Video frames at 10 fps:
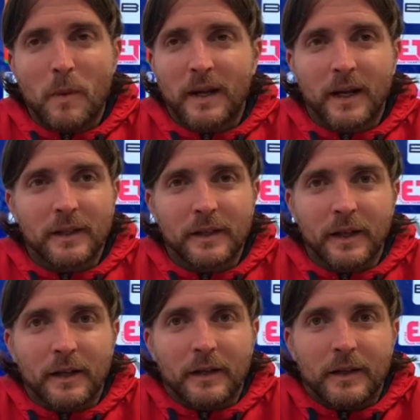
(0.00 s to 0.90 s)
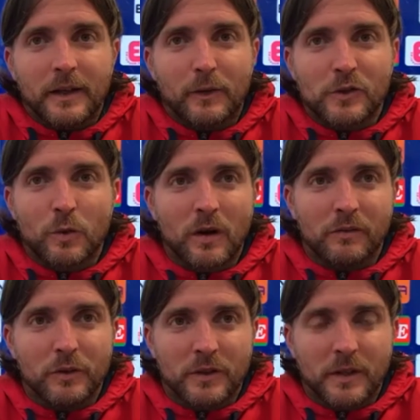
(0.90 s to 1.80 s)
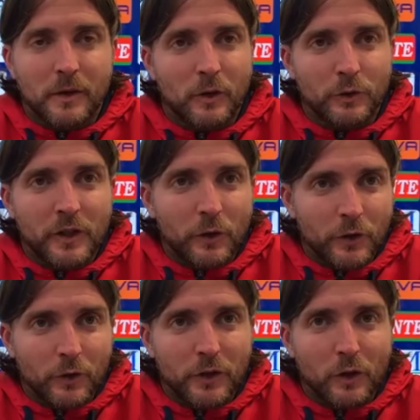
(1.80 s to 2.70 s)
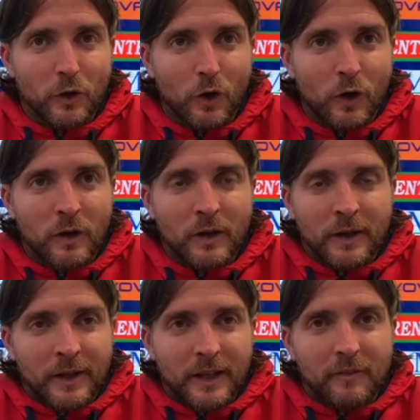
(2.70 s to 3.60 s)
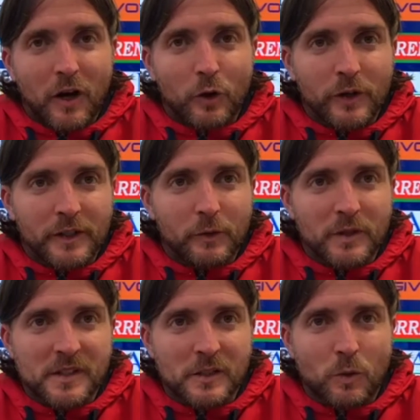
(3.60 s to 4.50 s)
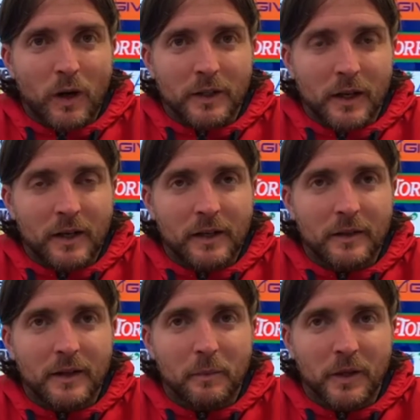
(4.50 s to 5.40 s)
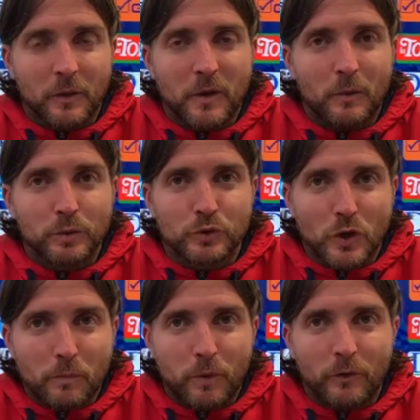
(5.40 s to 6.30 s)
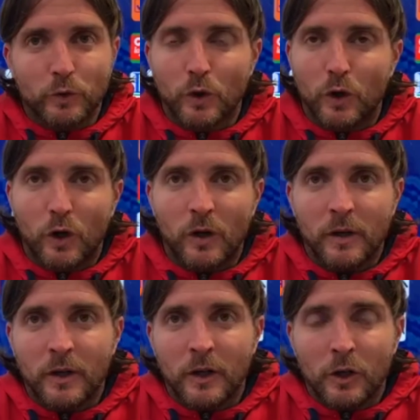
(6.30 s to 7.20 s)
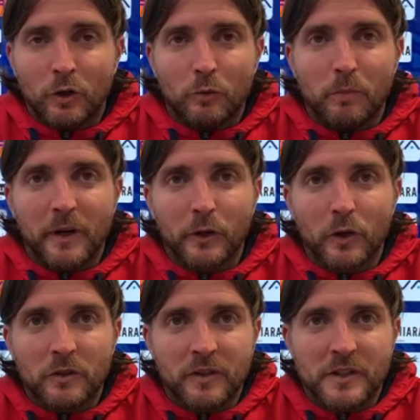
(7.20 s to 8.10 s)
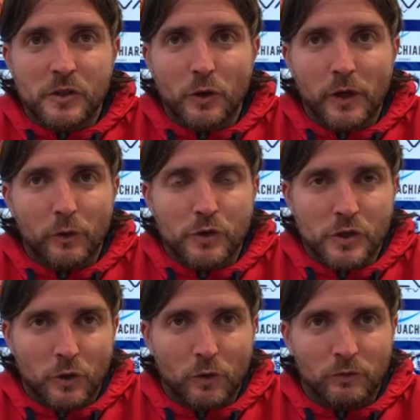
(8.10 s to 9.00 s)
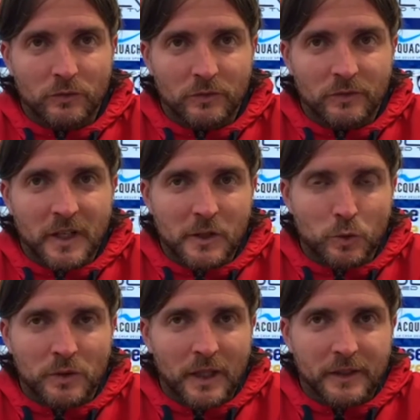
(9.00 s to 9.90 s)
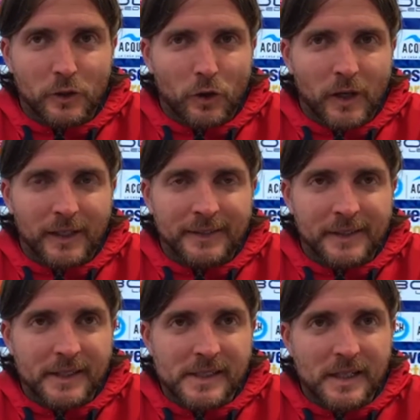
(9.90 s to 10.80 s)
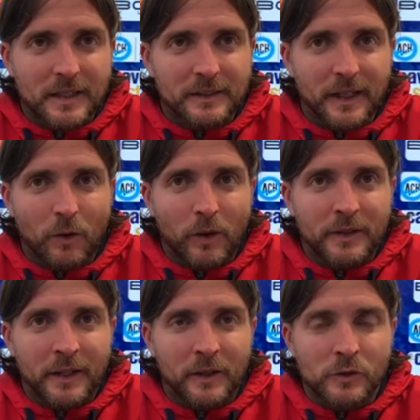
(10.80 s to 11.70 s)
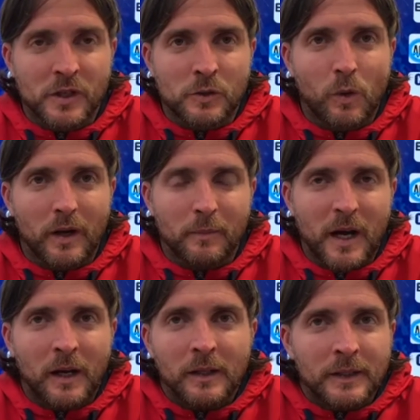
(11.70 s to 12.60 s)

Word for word: Il Catania è una squadra forte, non lo dico io, lo dicono i valori di questa squadra. Ripeto, abbiamo purtroppo avuto un periodo di flessione coinciso con dei risultati non all'altezza della qualità della nostra squadra, ma